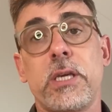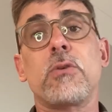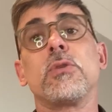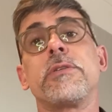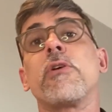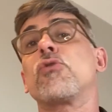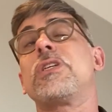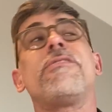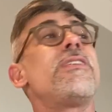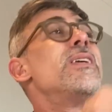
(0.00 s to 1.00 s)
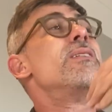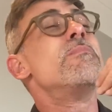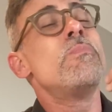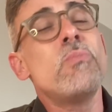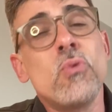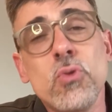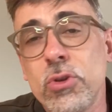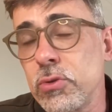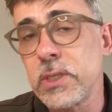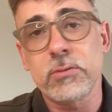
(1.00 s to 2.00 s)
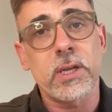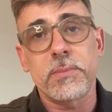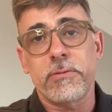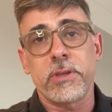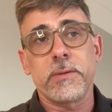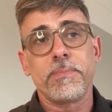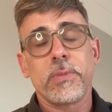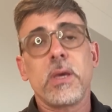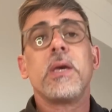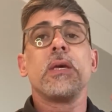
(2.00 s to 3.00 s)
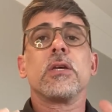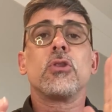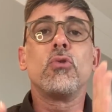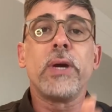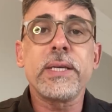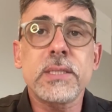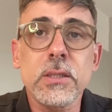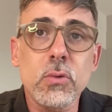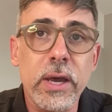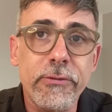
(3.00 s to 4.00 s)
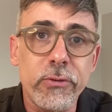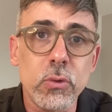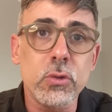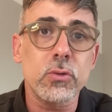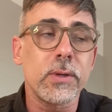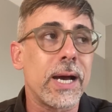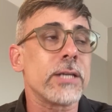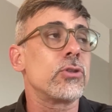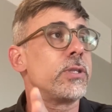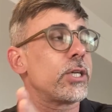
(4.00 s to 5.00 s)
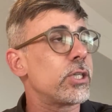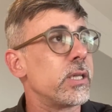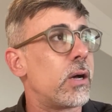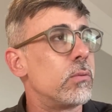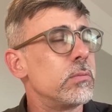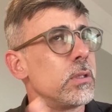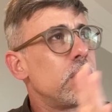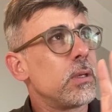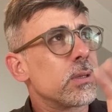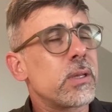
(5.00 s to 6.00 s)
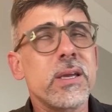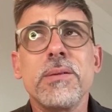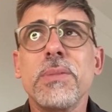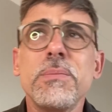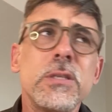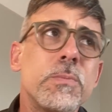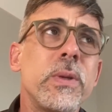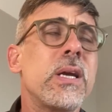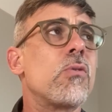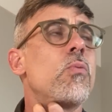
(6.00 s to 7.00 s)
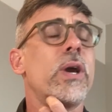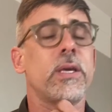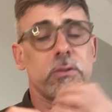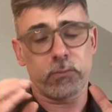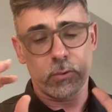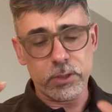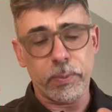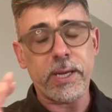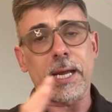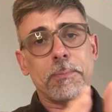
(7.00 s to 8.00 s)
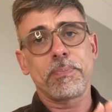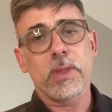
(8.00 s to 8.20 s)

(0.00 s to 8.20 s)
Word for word: que, inclusive, eu tive muitos anos da minha vida. Doença do refluxo gastrointestinal. Daiane, mas me explica como é isso. Vou te explicar.